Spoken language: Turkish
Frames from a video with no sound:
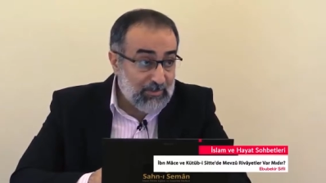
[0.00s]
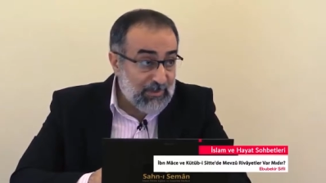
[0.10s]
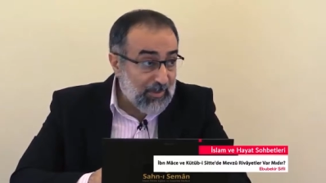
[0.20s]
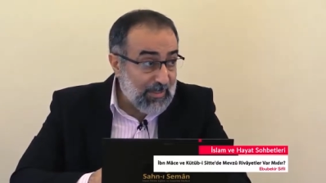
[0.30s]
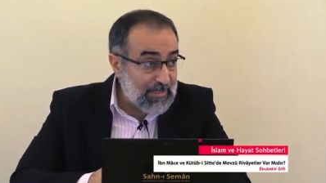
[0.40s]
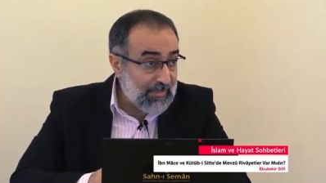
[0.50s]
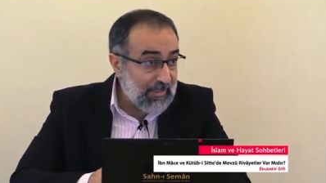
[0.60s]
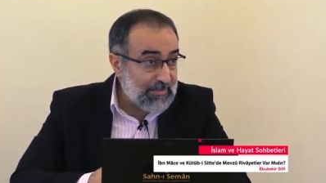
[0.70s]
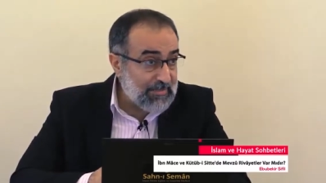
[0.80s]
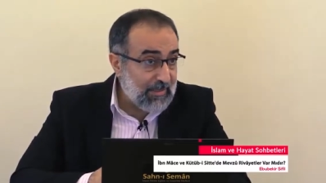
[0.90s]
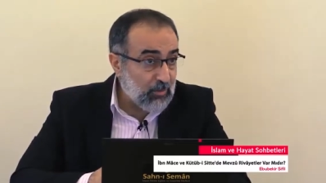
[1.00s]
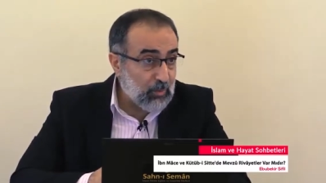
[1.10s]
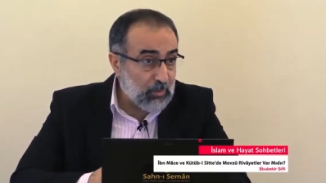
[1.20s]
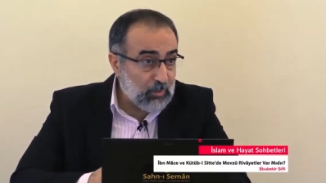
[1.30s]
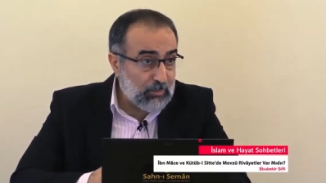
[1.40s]
İbn Mace'de ise
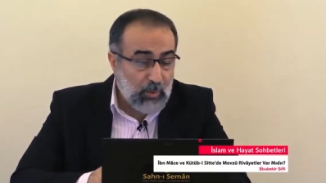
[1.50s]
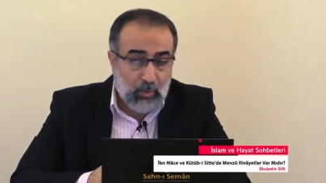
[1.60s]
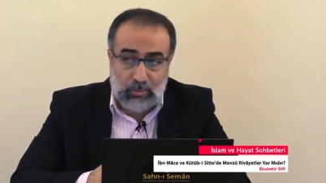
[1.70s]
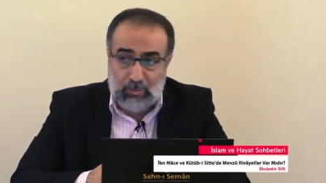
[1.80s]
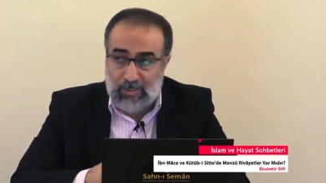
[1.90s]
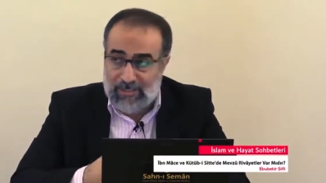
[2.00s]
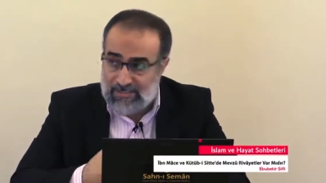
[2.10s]
uydurma olduğu